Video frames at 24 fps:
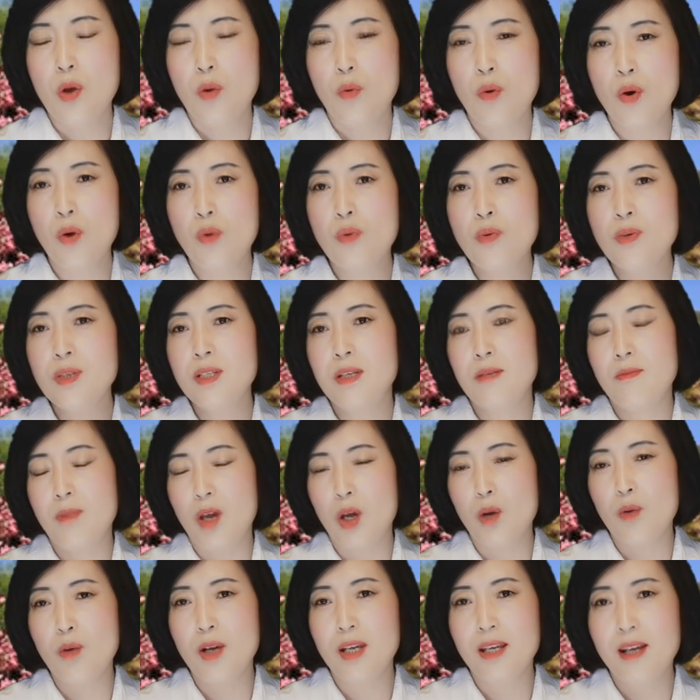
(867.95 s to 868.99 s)
我估计
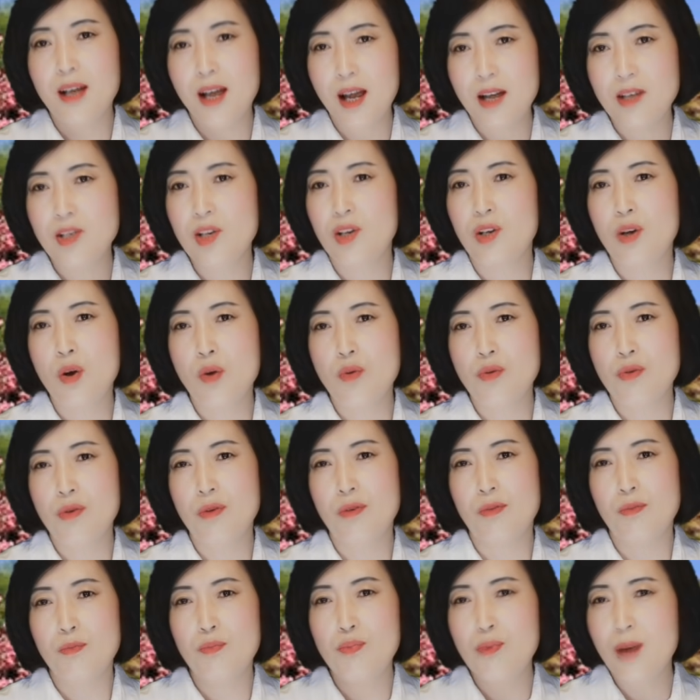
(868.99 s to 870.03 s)
美国应该是够
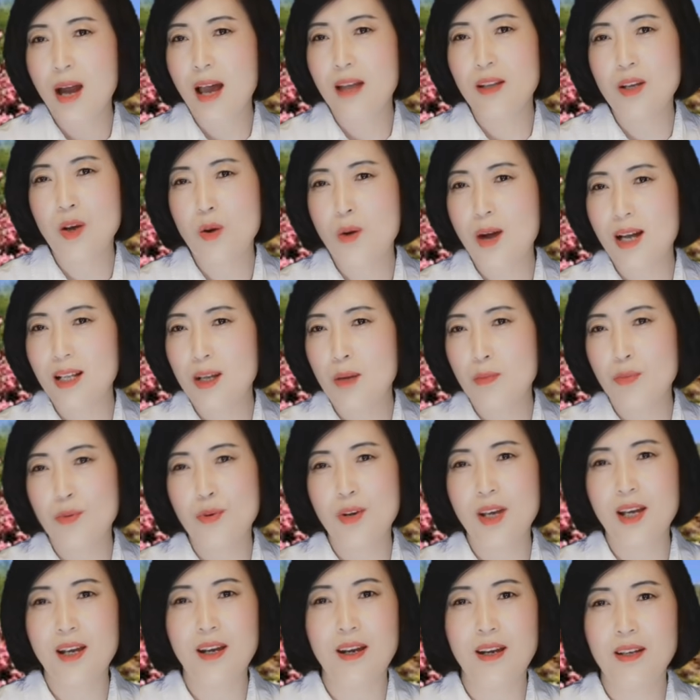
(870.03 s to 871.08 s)
用，不然的话他不
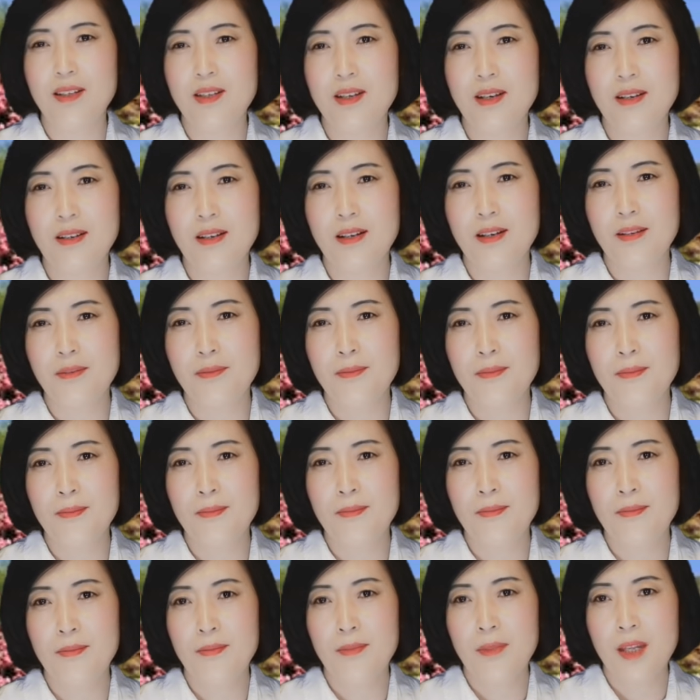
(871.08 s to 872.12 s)
会给他停了。
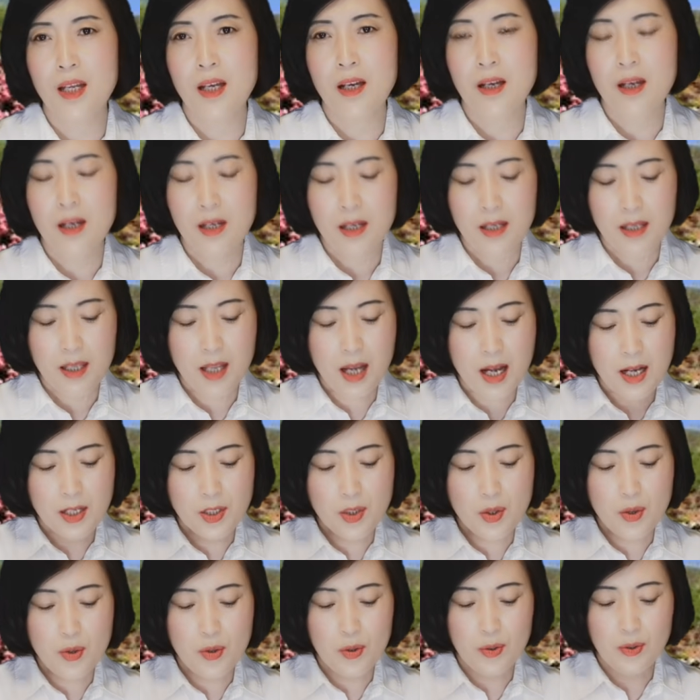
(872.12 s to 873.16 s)
那
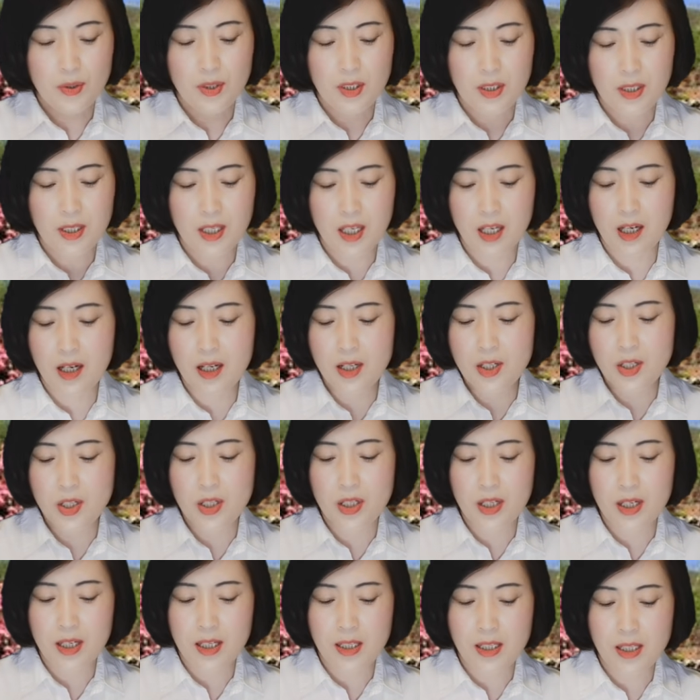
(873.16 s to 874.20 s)
就停
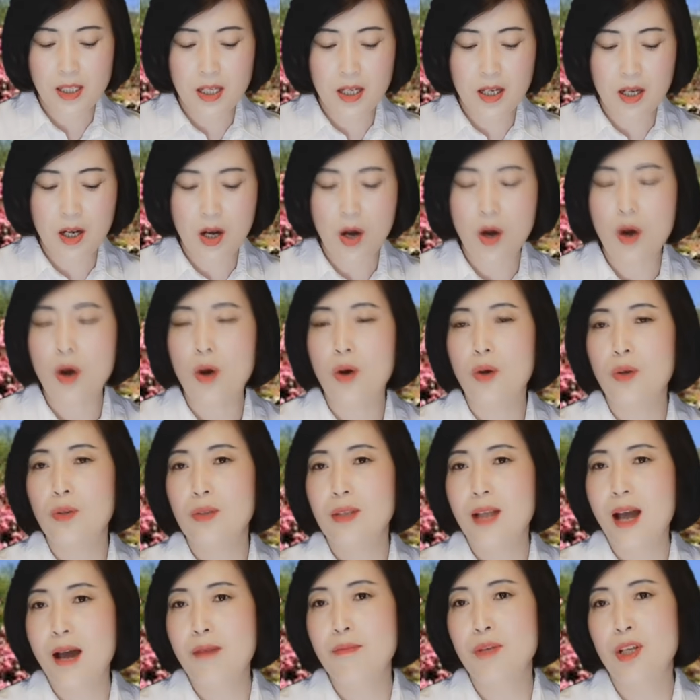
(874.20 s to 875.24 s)
止进口
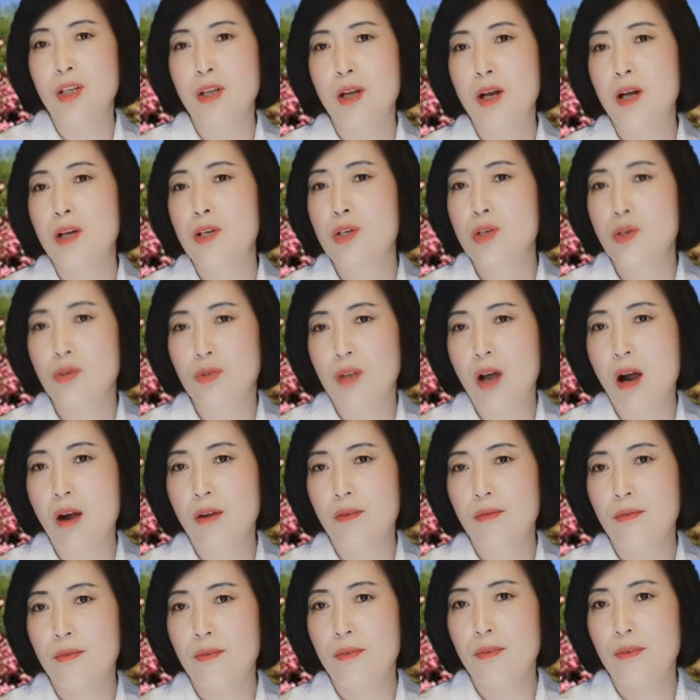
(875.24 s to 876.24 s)
他们的手套，